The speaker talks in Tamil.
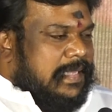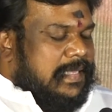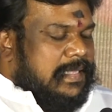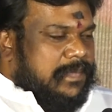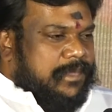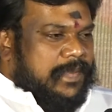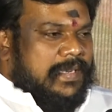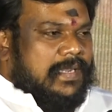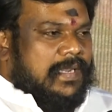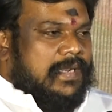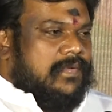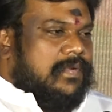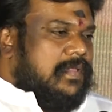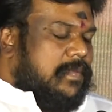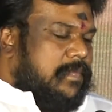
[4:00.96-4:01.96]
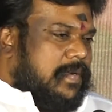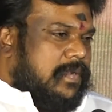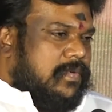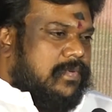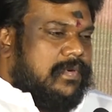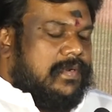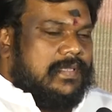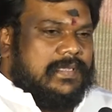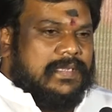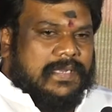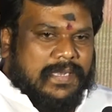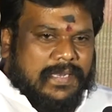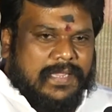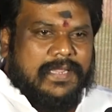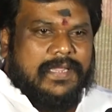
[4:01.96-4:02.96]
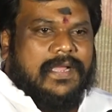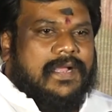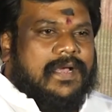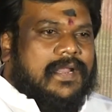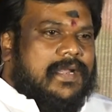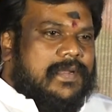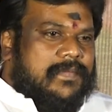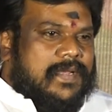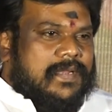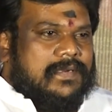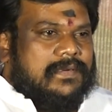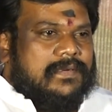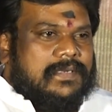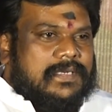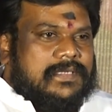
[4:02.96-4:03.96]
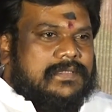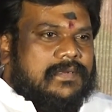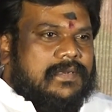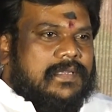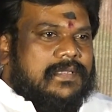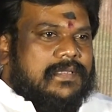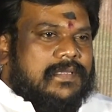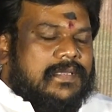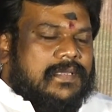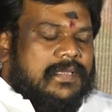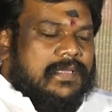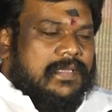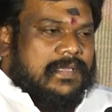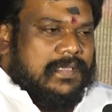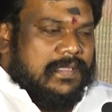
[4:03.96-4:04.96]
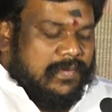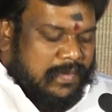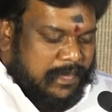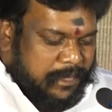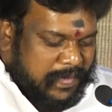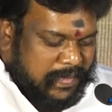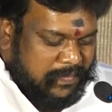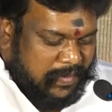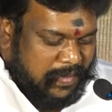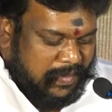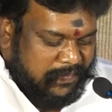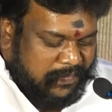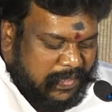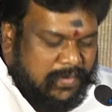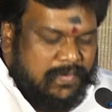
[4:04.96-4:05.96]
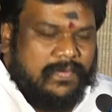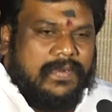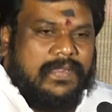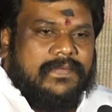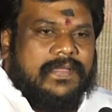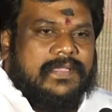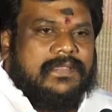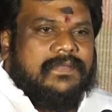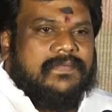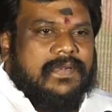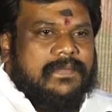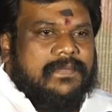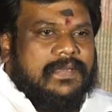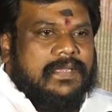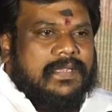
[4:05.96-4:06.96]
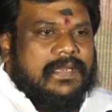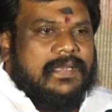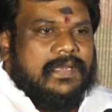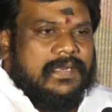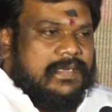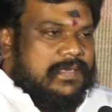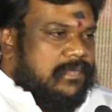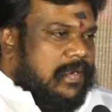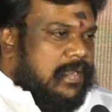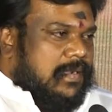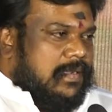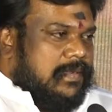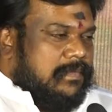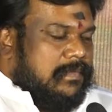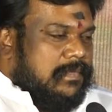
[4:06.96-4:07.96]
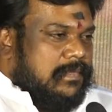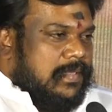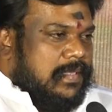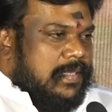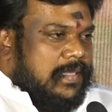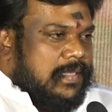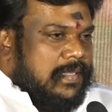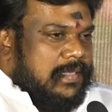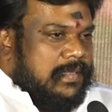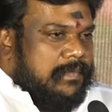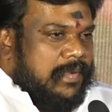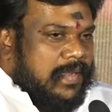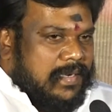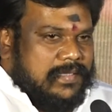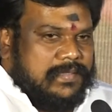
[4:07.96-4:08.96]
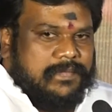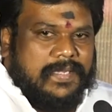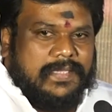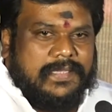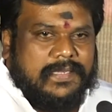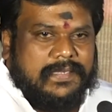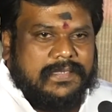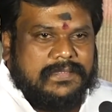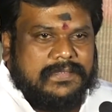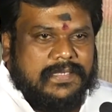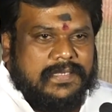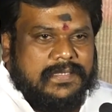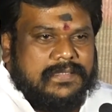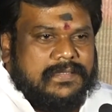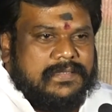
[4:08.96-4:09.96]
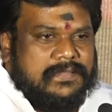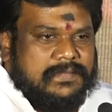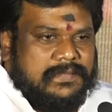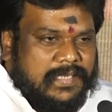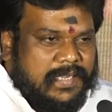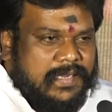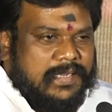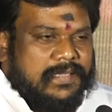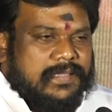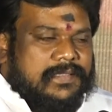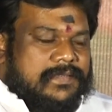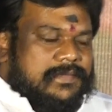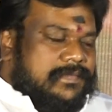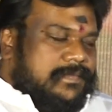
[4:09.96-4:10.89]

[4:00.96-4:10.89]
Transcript: இதை பெரிய அளவில் இந்த படம் ஓடுறதுக்கு நீங்கள் காரணமாக இருக்கணும் என்று சொல்லி என்னுடைய பணிவான வேண்டுகோளை வைத்து விடைபெறுகிறேன் நன்றி வணக்கம் பாரத் மாதா கி ஜெய் ஜெய்ஹிந்த்